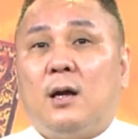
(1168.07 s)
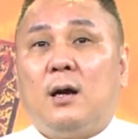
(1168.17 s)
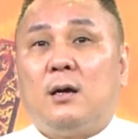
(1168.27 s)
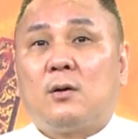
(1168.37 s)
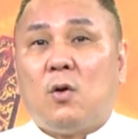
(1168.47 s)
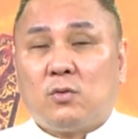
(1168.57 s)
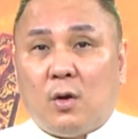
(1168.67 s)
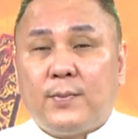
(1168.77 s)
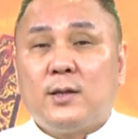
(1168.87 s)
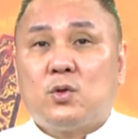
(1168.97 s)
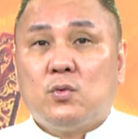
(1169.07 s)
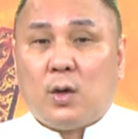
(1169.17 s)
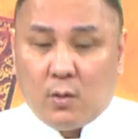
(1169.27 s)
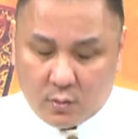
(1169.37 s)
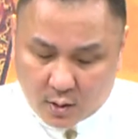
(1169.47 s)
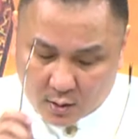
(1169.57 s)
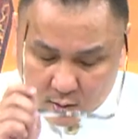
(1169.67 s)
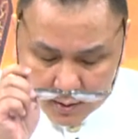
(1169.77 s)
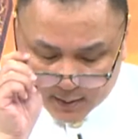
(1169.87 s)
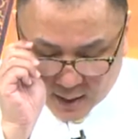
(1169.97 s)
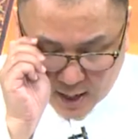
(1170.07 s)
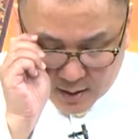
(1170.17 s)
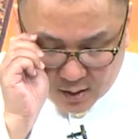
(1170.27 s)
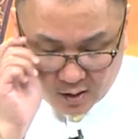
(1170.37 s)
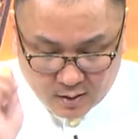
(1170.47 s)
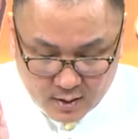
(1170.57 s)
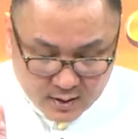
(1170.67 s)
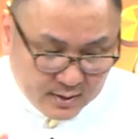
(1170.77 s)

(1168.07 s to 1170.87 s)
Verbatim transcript: 啊，空头变猪头啊！再来啊，